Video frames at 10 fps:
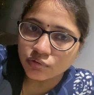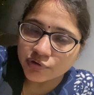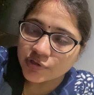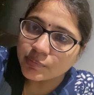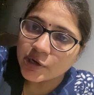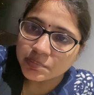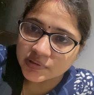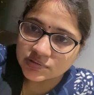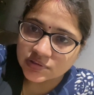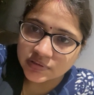थोड़ी देर बाद
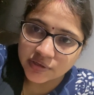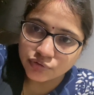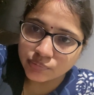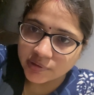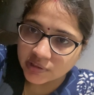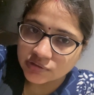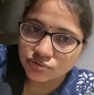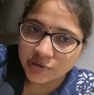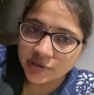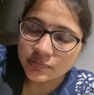पता चलता है कि वो बंदा
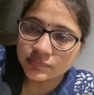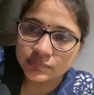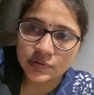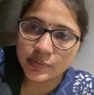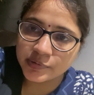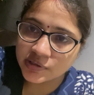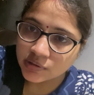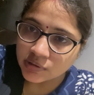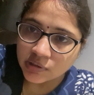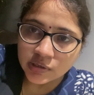जो है अभी
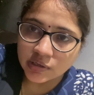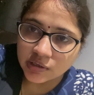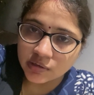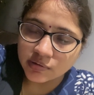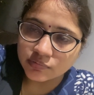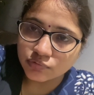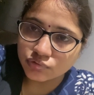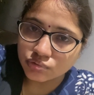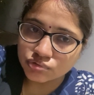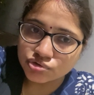आ,
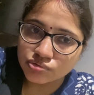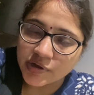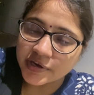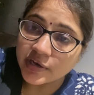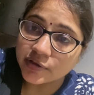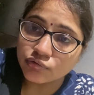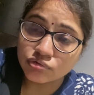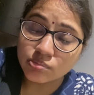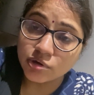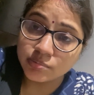उसको कुछ हुआ नहीं है लेकिन
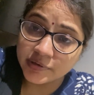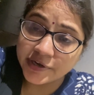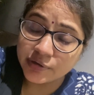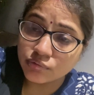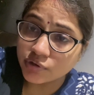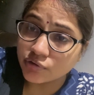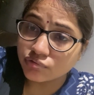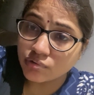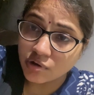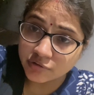उसको बहुत ब्लीडिंग हो रही है
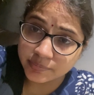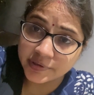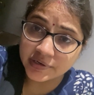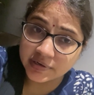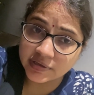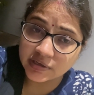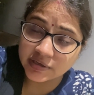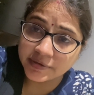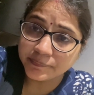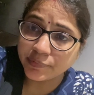उसको हॉस्पिटल लेके
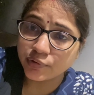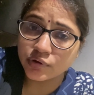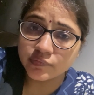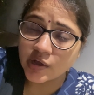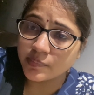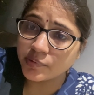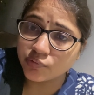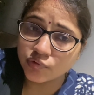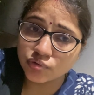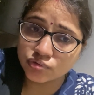गए और वहाँ
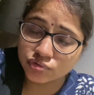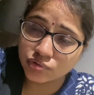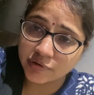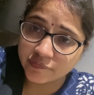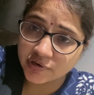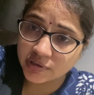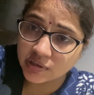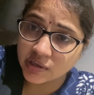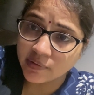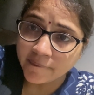पे वो उसको रेफ़र
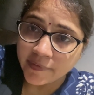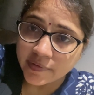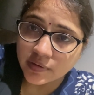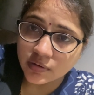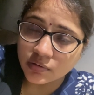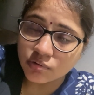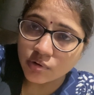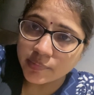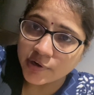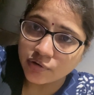किया
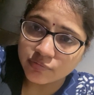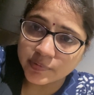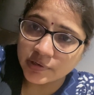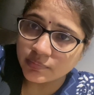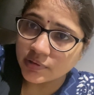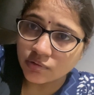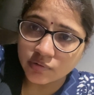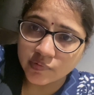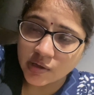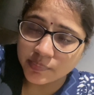गवर्नमेंट हॉस्पिटल में
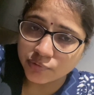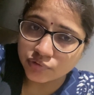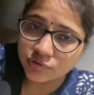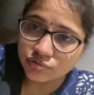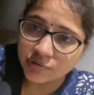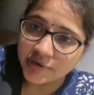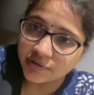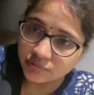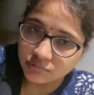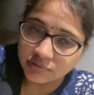और वहाँ पे उसकी जो है
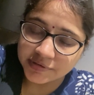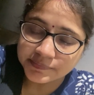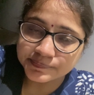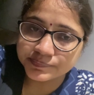डेथ हो गई